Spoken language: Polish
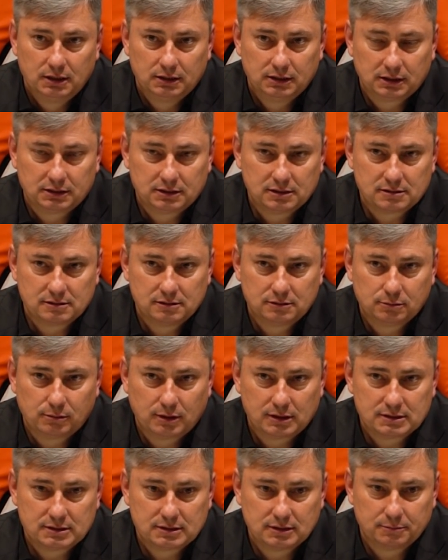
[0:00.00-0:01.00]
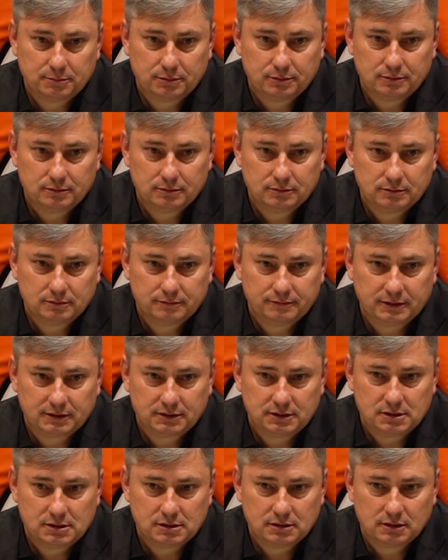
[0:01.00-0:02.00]
na tę sytuację, bo no
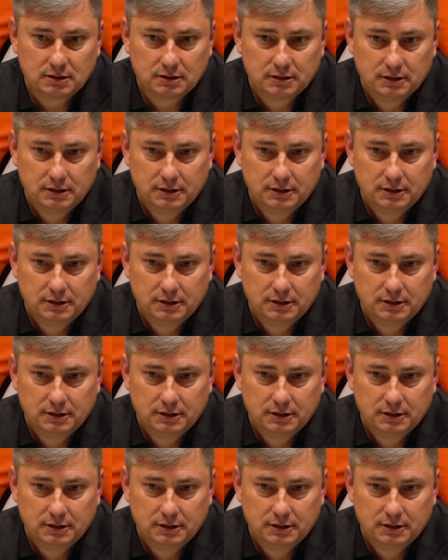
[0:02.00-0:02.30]
faktycznie